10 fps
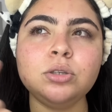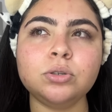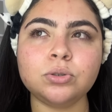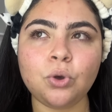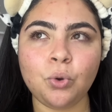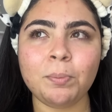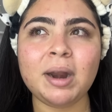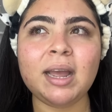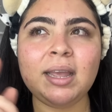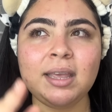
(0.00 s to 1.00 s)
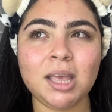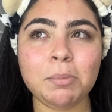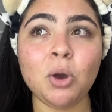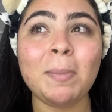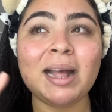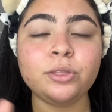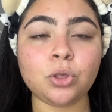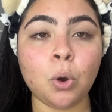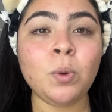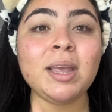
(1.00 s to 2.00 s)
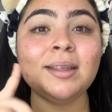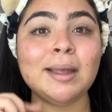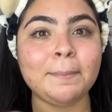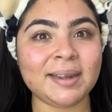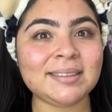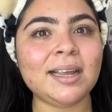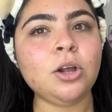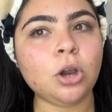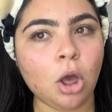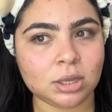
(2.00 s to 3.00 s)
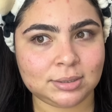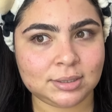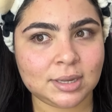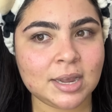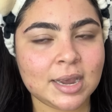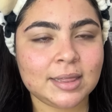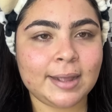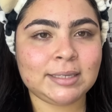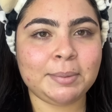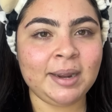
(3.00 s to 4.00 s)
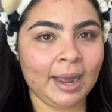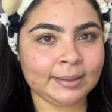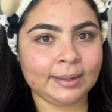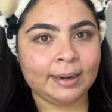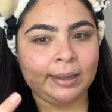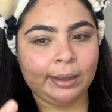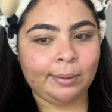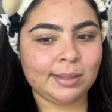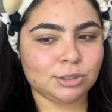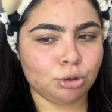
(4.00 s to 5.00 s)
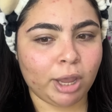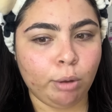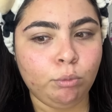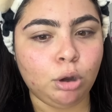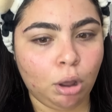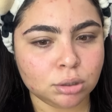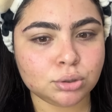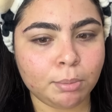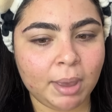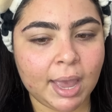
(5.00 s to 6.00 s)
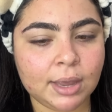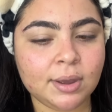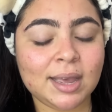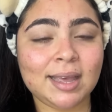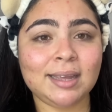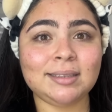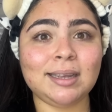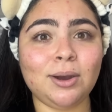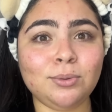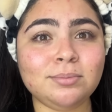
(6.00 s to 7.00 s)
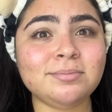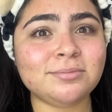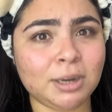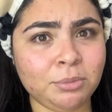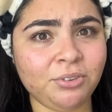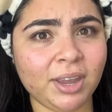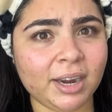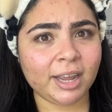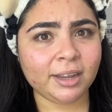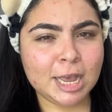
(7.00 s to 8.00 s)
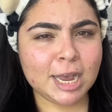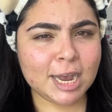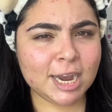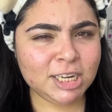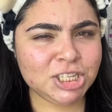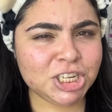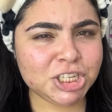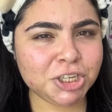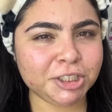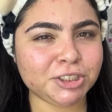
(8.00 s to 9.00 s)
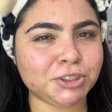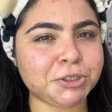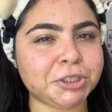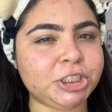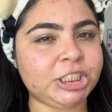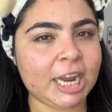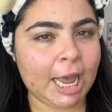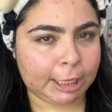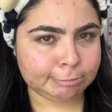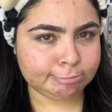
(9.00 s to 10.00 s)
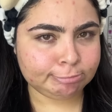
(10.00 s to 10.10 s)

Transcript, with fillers: sombra, rímel, batom e também tem gloss. Nessa brincadeira aí, eu ainda joguei um gloss no meio. Então, vamos ver, né? Antes de sortear,